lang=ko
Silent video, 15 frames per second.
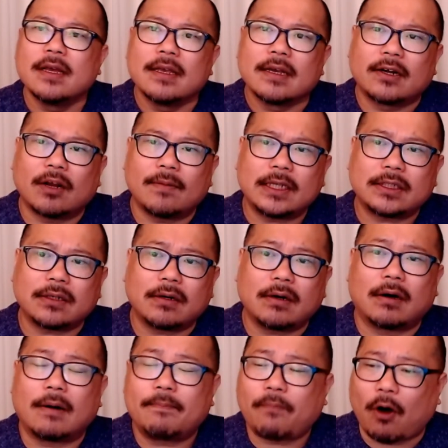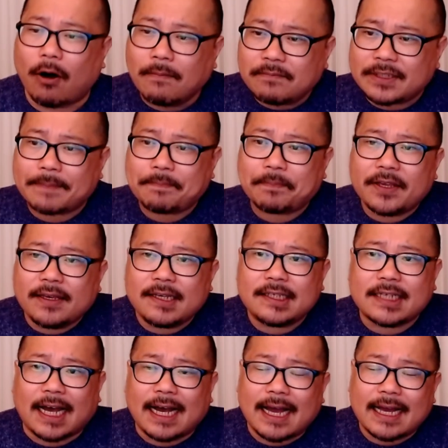그러면서 범죄
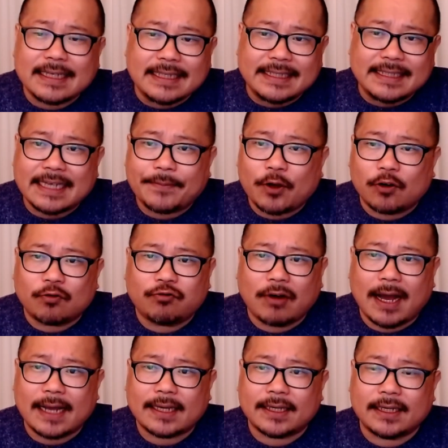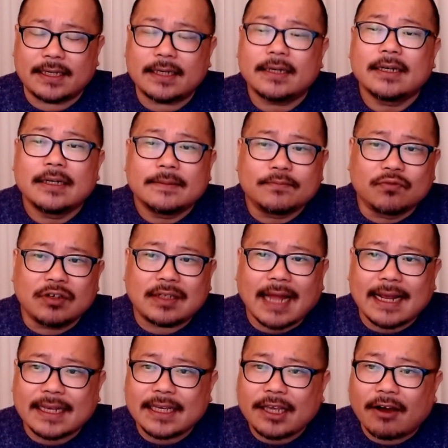피의자 이재명 구하기
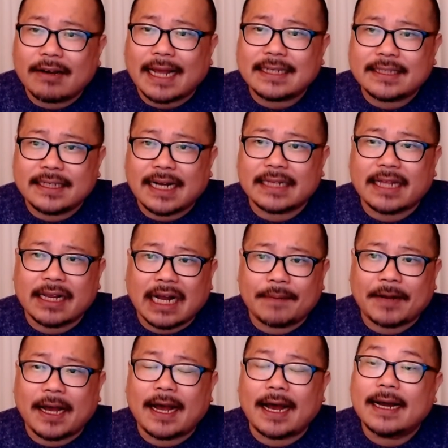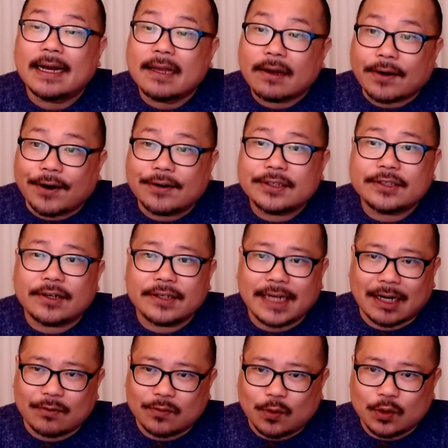물타기 현안 질의가 될까봐
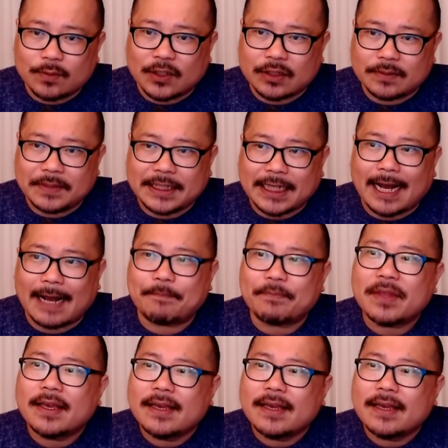걱정이라고 꼬집었습니다.